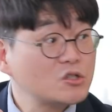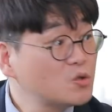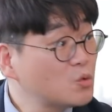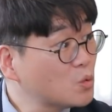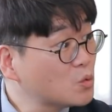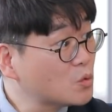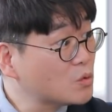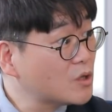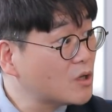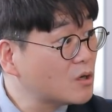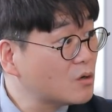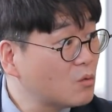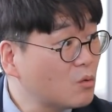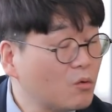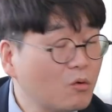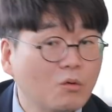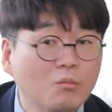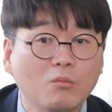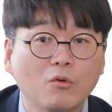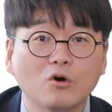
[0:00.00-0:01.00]
지도도
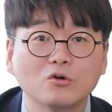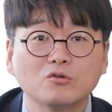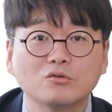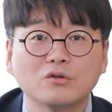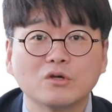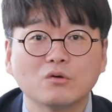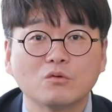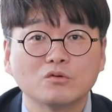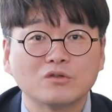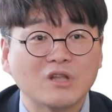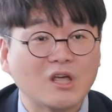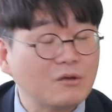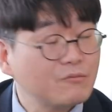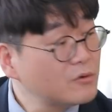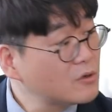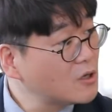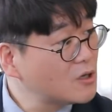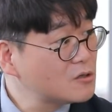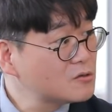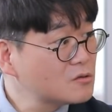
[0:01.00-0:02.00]
되고 뭐도 되고
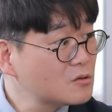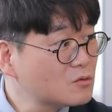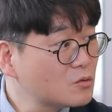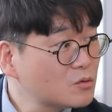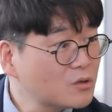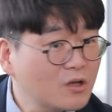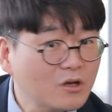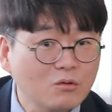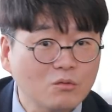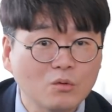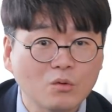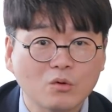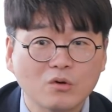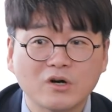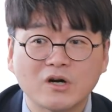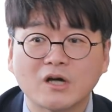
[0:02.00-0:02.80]
내비게이션도 되고,